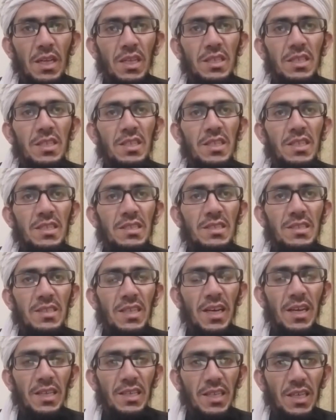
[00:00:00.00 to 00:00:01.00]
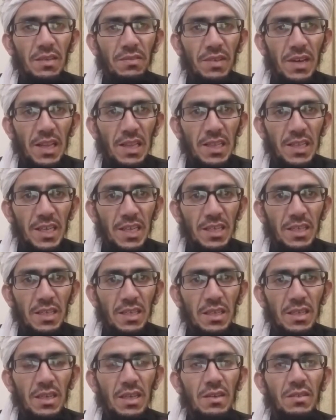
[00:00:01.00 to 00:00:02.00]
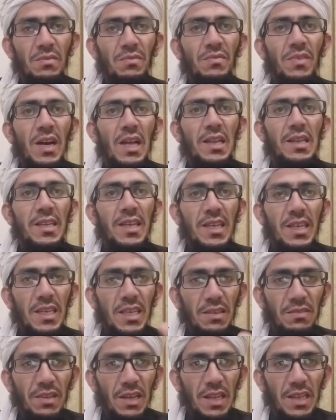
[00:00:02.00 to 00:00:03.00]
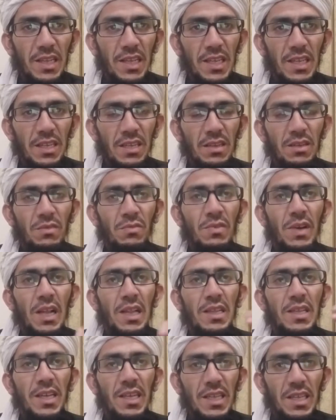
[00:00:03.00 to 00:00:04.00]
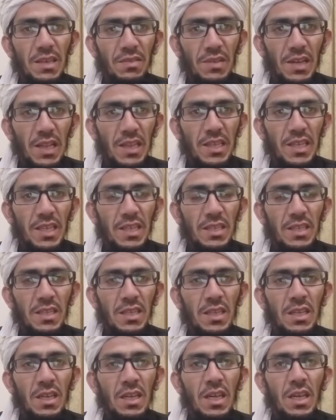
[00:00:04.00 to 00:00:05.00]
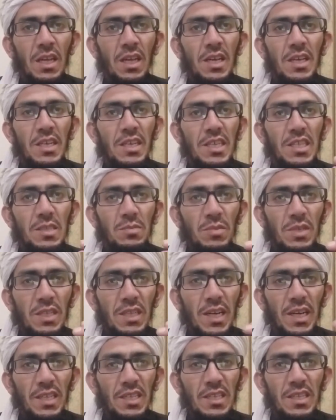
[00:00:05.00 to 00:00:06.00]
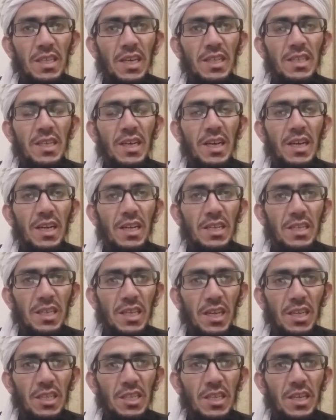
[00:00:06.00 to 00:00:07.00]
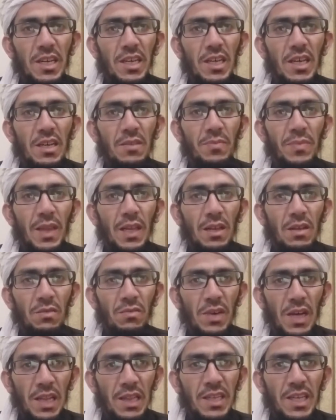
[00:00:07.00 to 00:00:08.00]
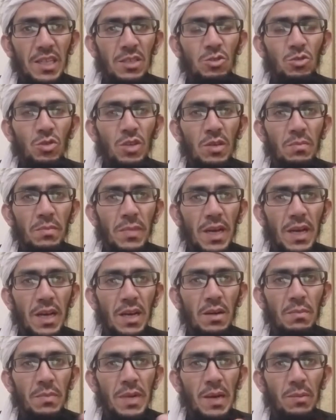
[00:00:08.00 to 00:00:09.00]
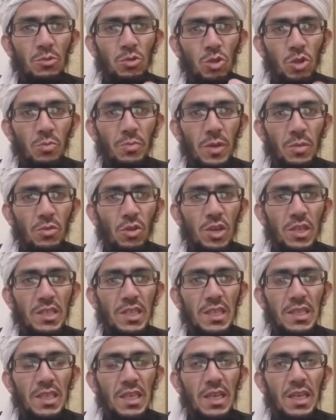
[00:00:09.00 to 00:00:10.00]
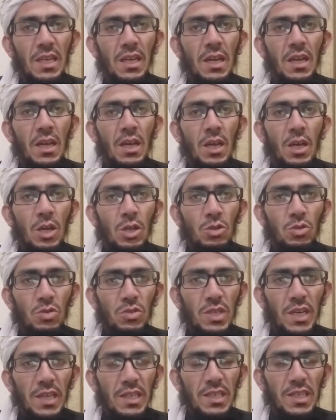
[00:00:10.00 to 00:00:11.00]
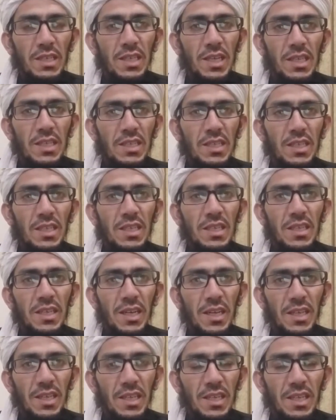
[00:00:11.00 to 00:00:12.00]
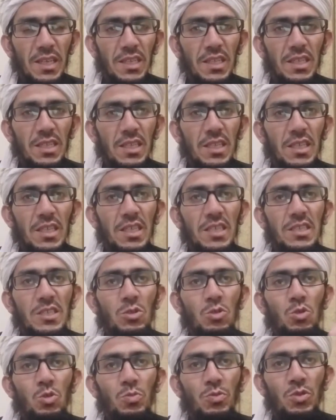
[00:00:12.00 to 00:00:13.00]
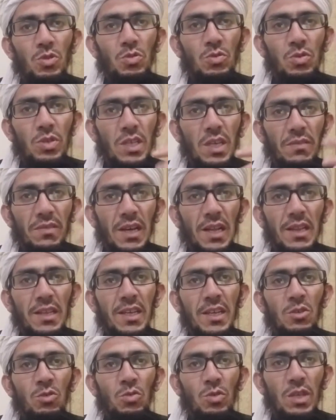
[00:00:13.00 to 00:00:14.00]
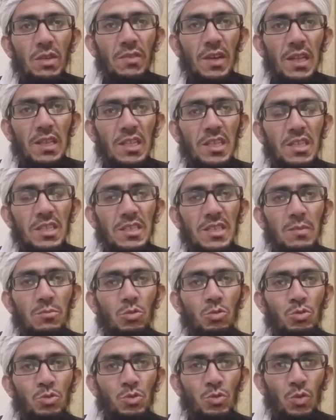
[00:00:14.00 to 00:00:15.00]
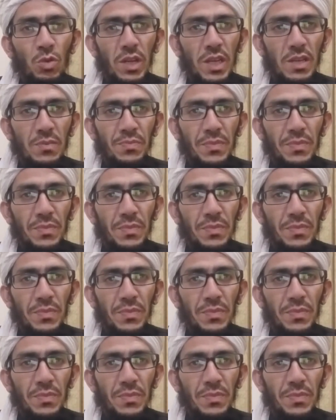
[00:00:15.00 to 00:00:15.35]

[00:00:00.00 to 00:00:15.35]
यानी इंसान के वालदेन वालदेन के वालदेन वालदेन के वालदेन इसमें दादी दादा नानी नाना वालदेन चूँकि माँ बाप दोनों पर बोला जाता है तो दादा दादी नाना नानी इस ऊपर उनके वालदेन उनके वालदेन ये सब असूल हैं